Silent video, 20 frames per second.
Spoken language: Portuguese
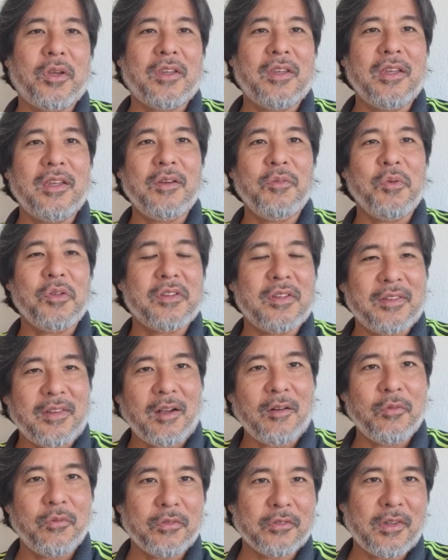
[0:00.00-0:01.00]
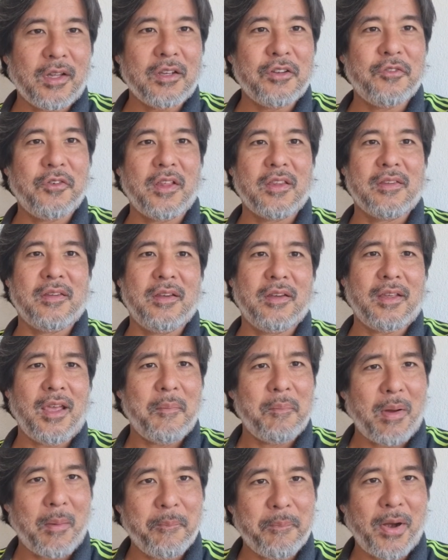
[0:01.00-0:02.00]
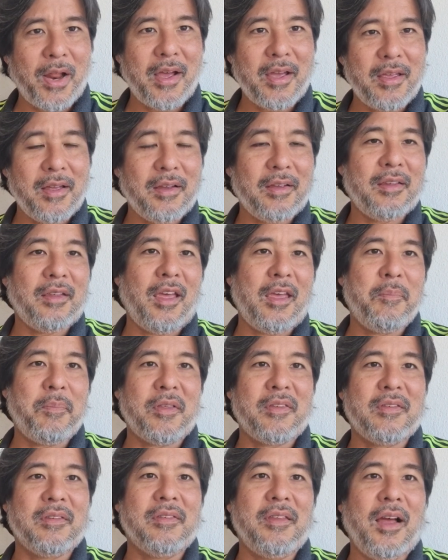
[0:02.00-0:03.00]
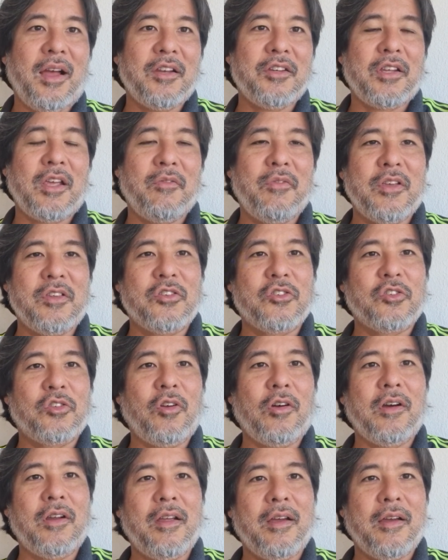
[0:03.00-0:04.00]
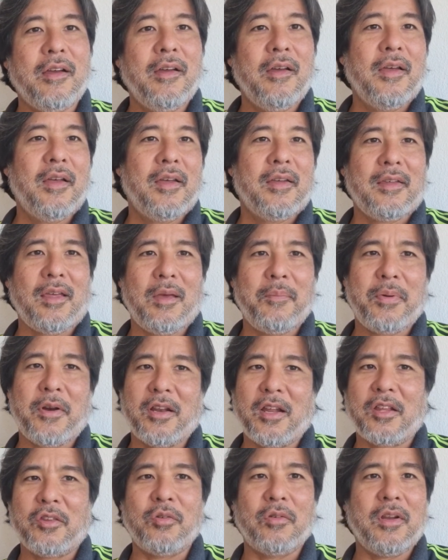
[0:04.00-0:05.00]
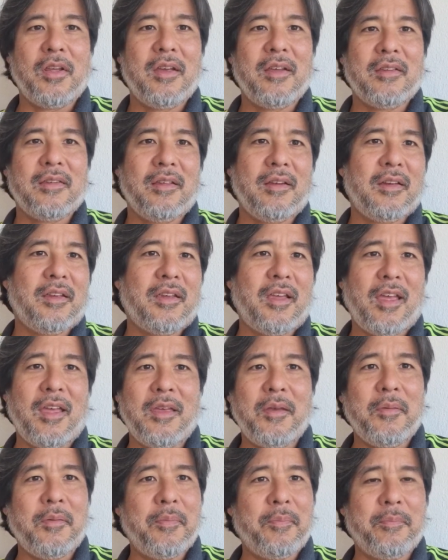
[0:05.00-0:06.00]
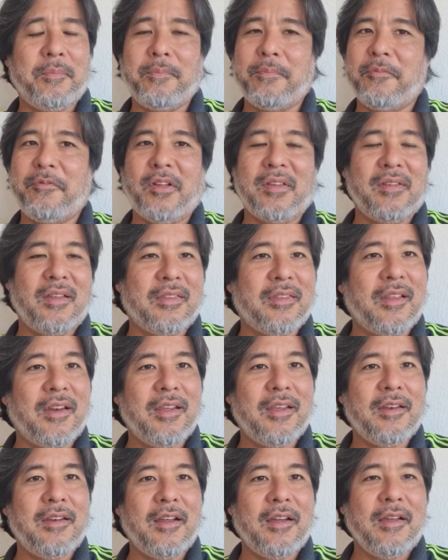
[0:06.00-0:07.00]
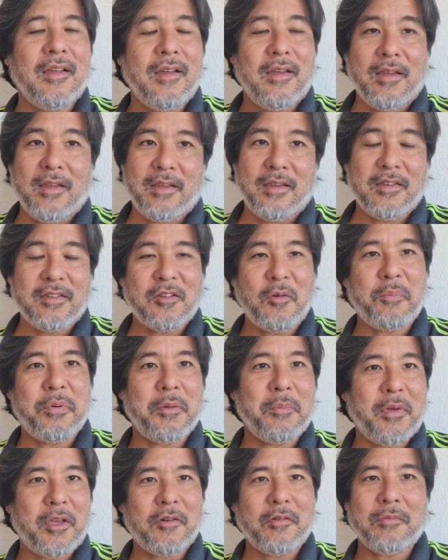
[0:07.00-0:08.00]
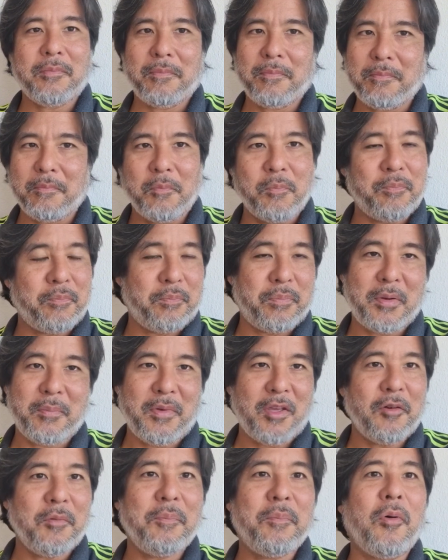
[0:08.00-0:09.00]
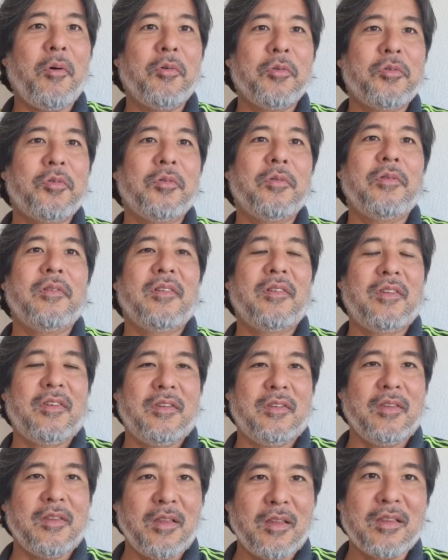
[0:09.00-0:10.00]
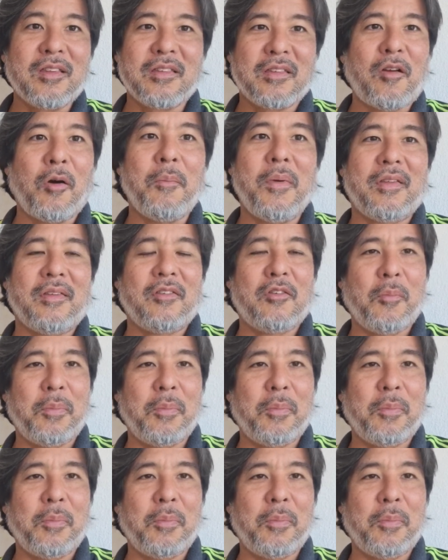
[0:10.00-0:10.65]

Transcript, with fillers: que, que você está com vontade de fazer. Quer ir para a praia, quer ir para a cidade, quer ver história, quer ir para a natureza, quer ir fazer trilha. Isso é o primeiro, primeiro ponto que começa o seu